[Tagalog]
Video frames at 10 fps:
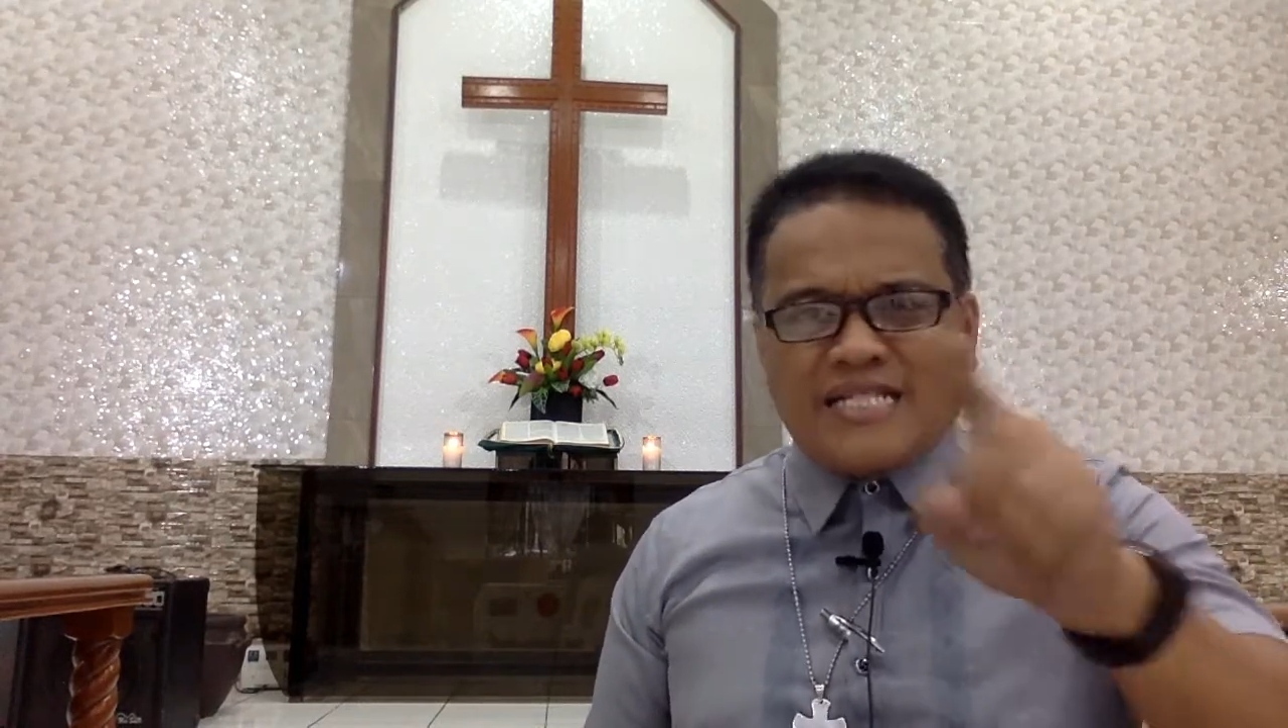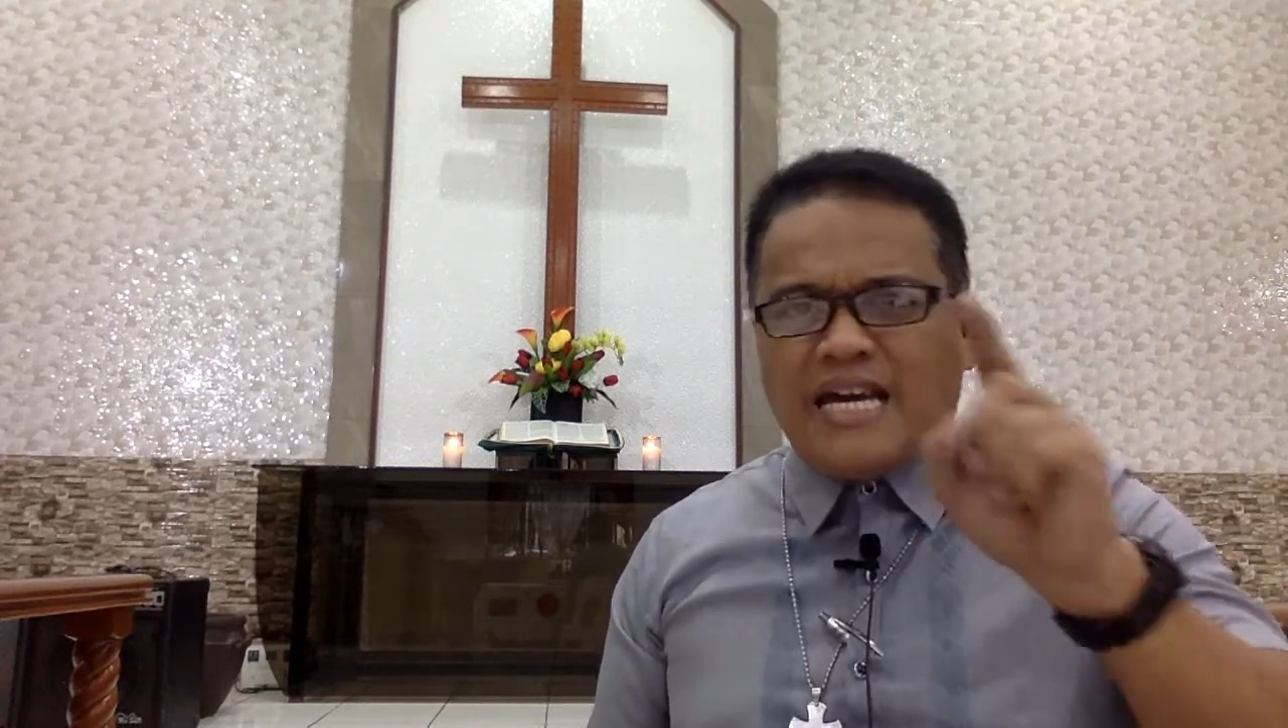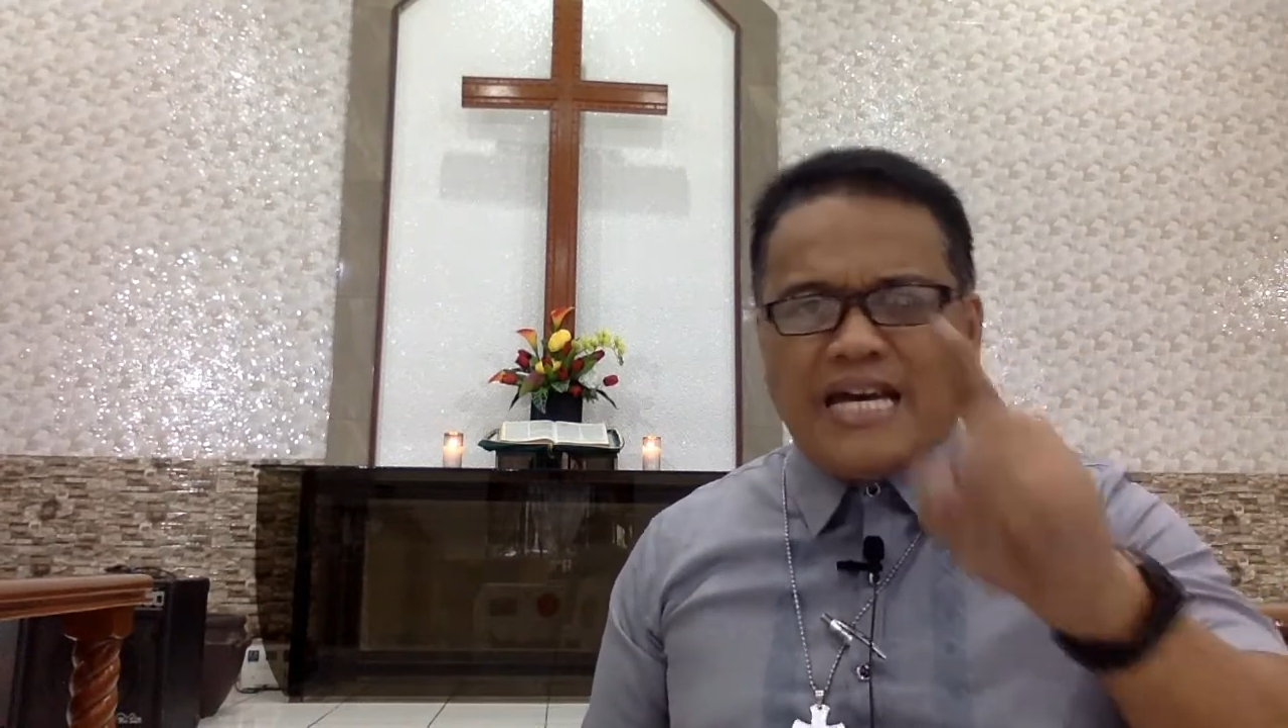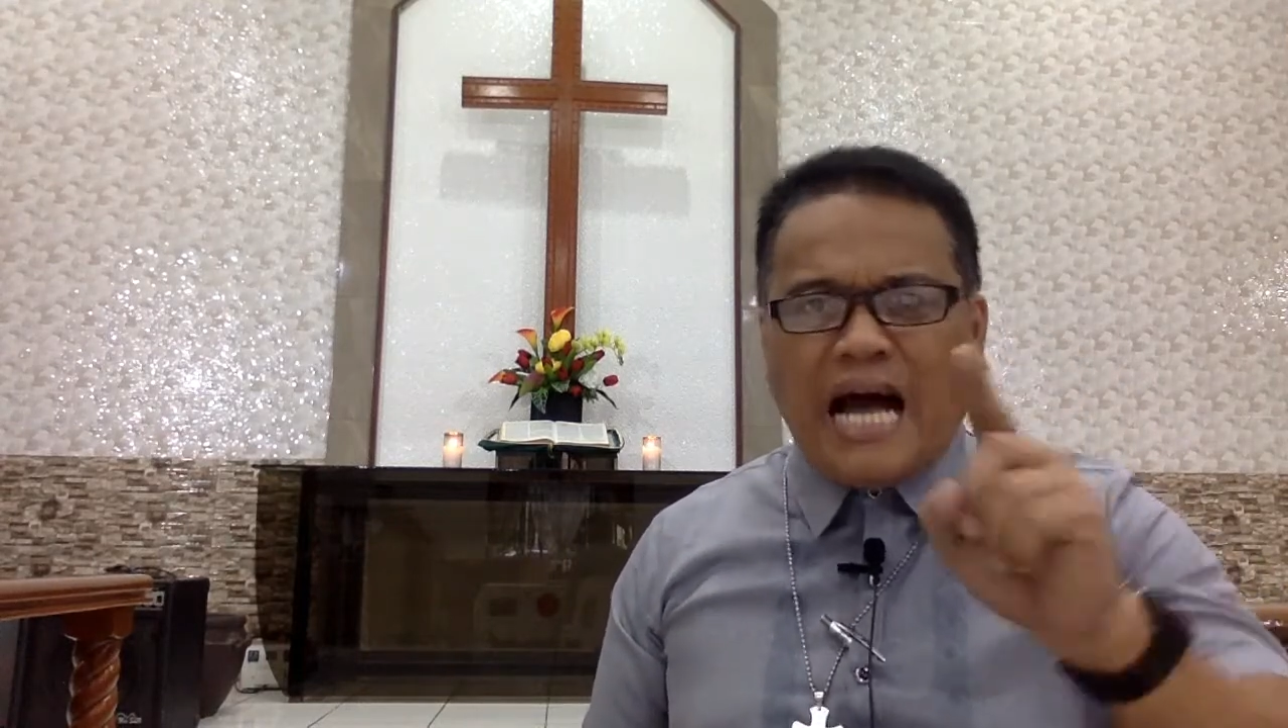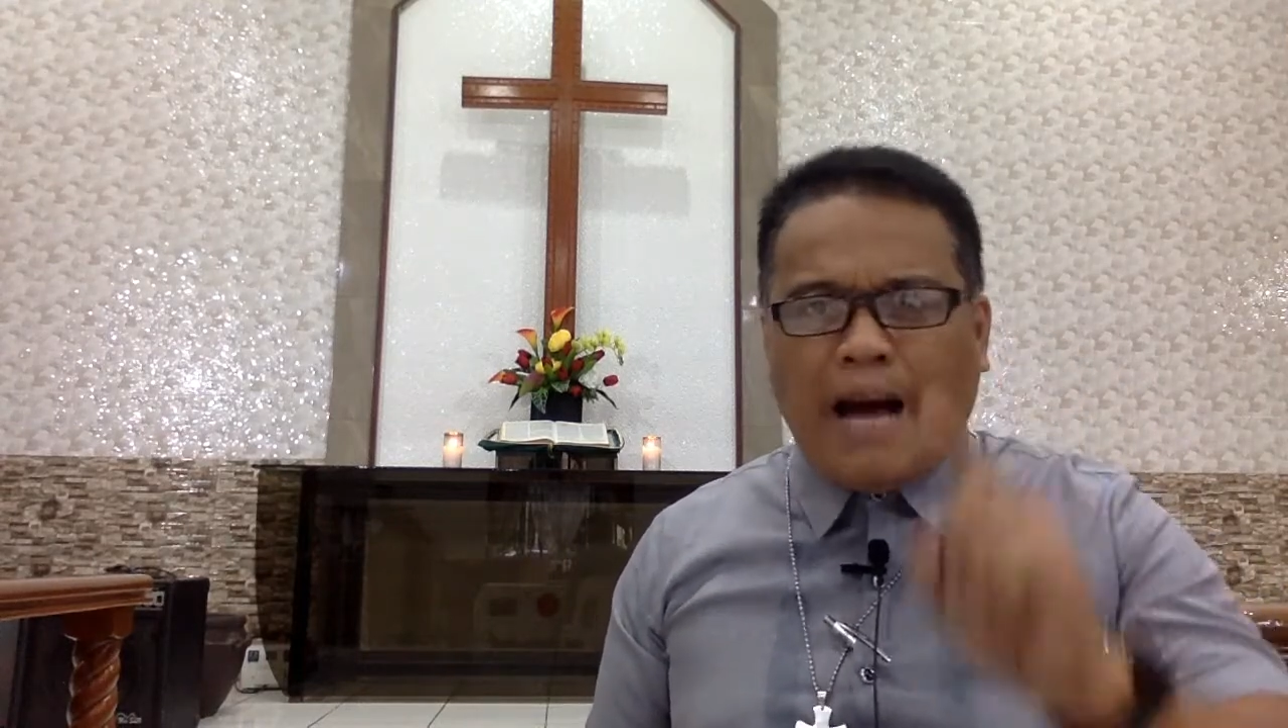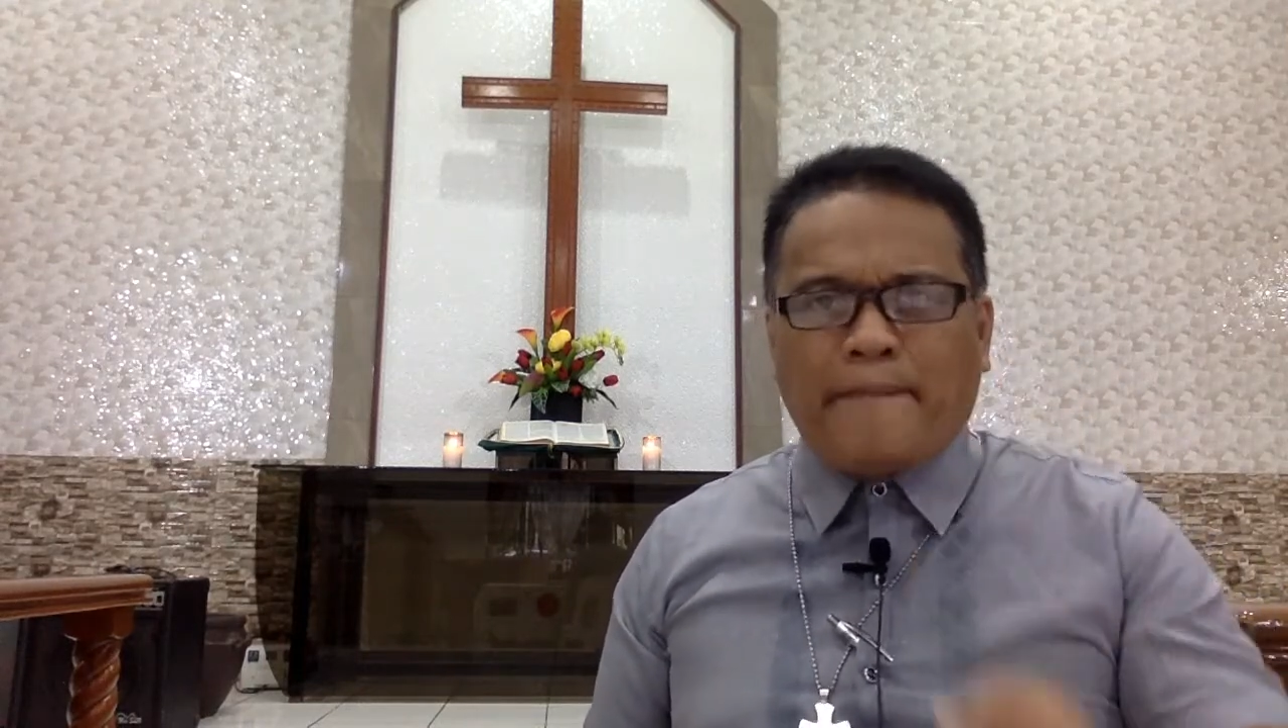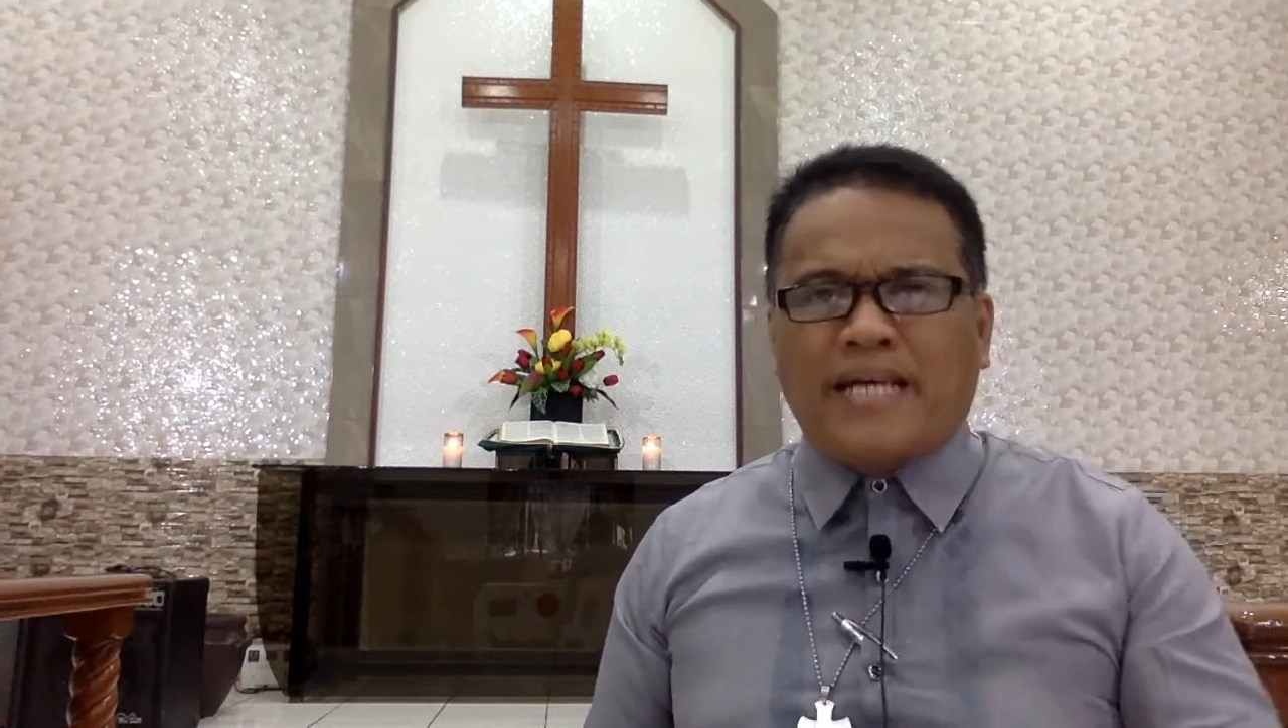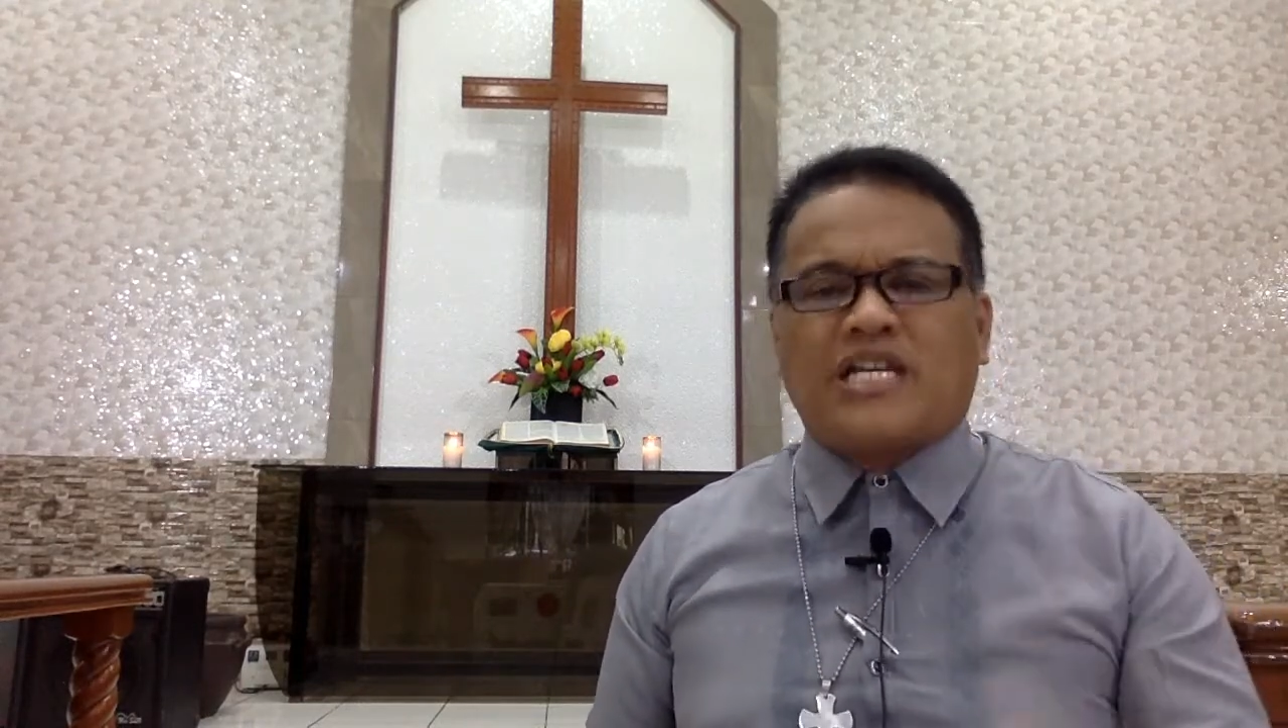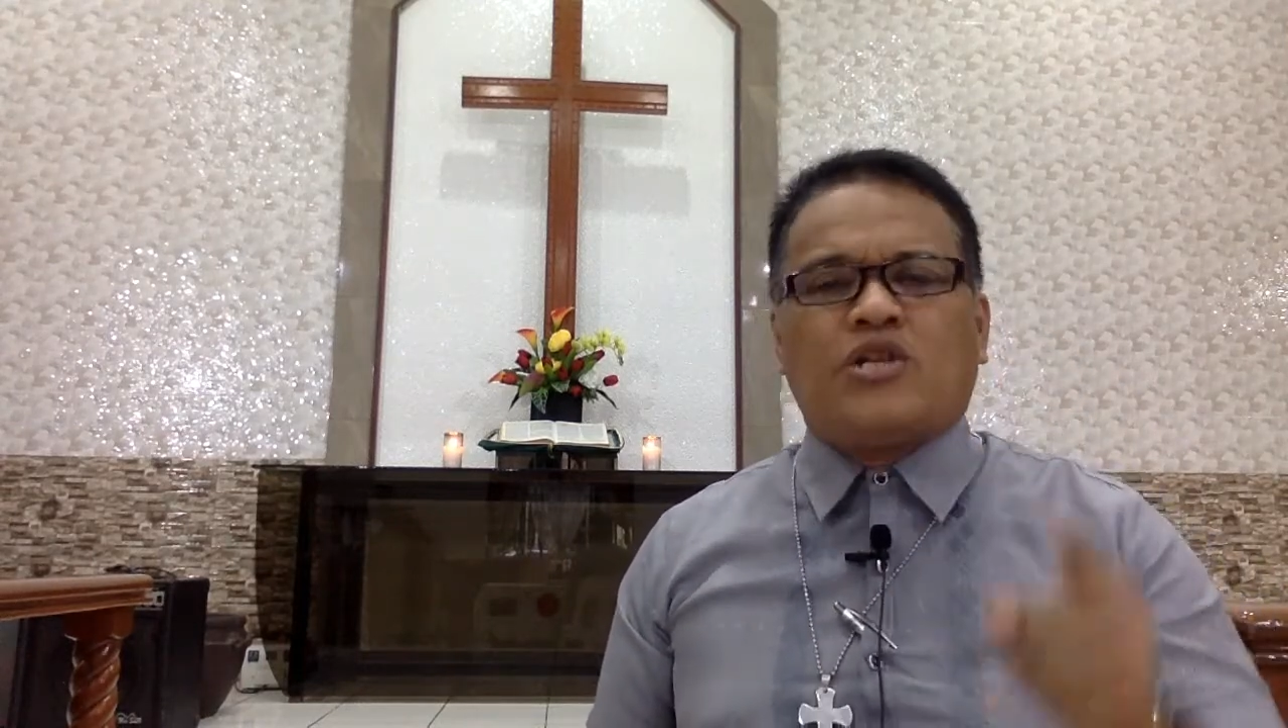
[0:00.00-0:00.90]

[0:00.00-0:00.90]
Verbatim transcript: day happens,